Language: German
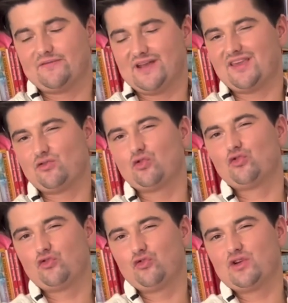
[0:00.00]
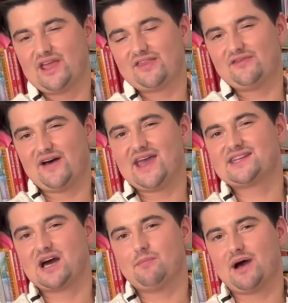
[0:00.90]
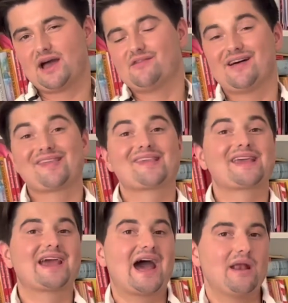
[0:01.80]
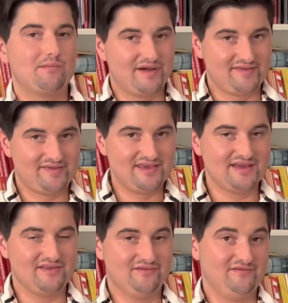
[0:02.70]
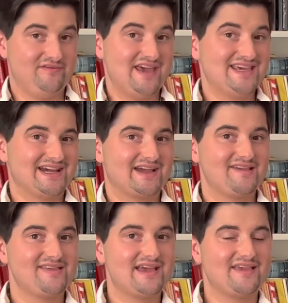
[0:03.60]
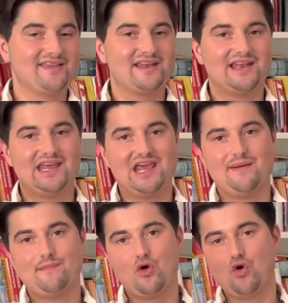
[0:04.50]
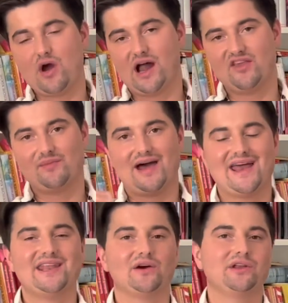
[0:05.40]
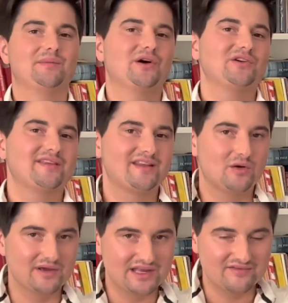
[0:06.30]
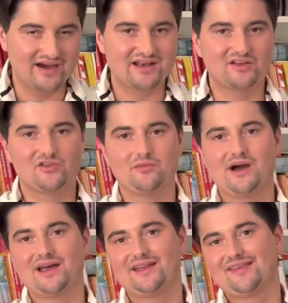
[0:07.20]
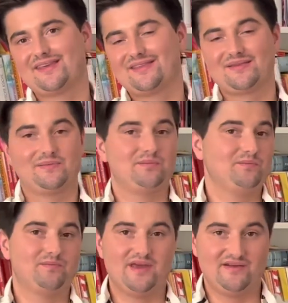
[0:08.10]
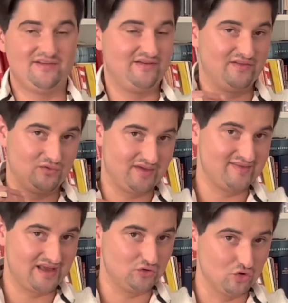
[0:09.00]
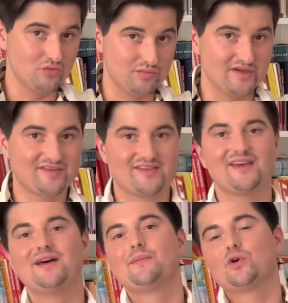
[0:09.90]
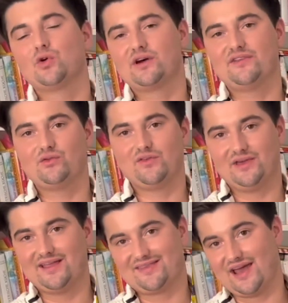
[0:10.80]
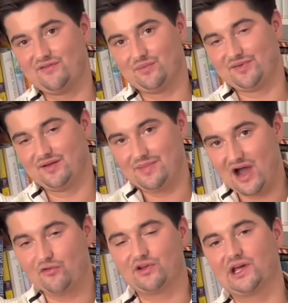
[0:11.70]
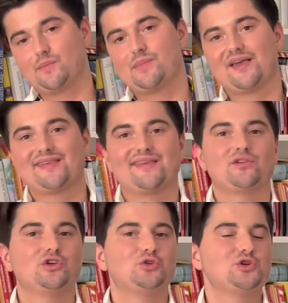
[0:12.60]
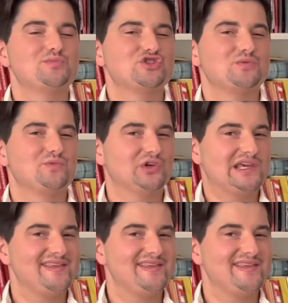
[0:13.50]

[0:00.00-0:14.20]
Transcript: wenn ich so und so jetzt weitermache, was kann passieren, welche Risiken sind dann eben höher als bei anderen. Da brauche ich jetzt, glaube ich, nicht weiterzumachen, dass jetzt entweder wenn du sehr, sehr dünn bist oder wenn du jetzt einfach ein bisschen mehr auf den Rippen hast, dass du natürlich bestimmte